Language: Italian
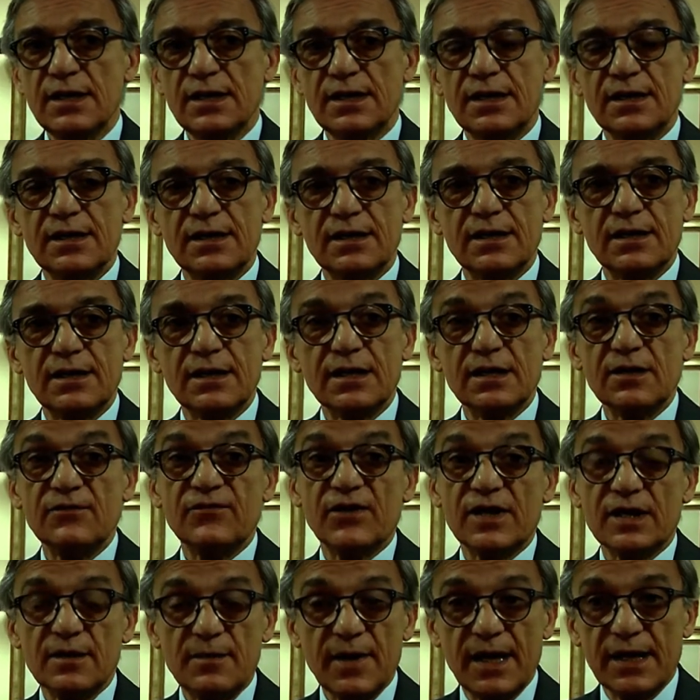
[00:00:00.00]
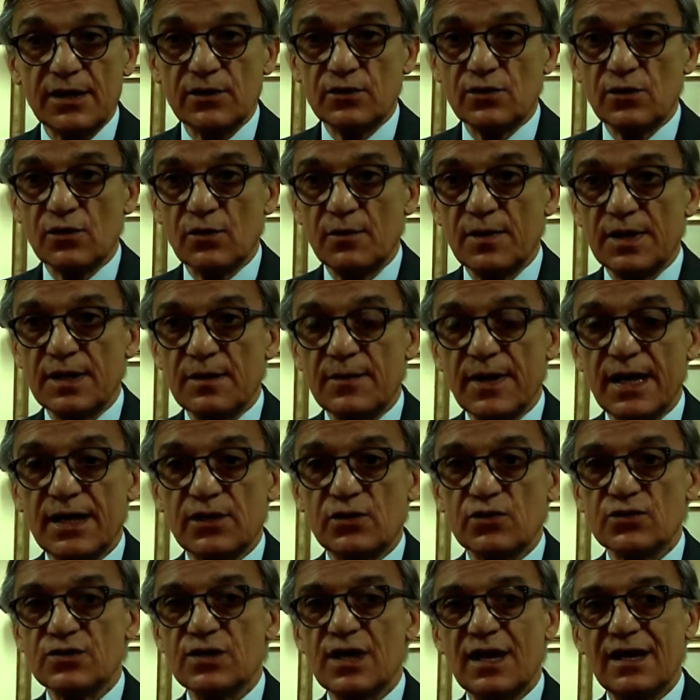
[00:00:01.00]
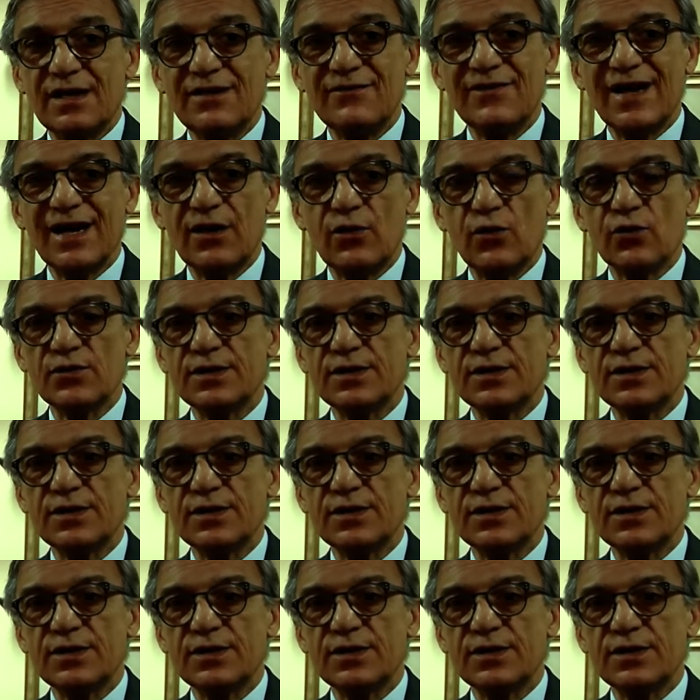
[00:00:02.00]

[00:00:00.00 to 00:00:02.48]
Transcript: eh, il riferimento come ripeto sia a livello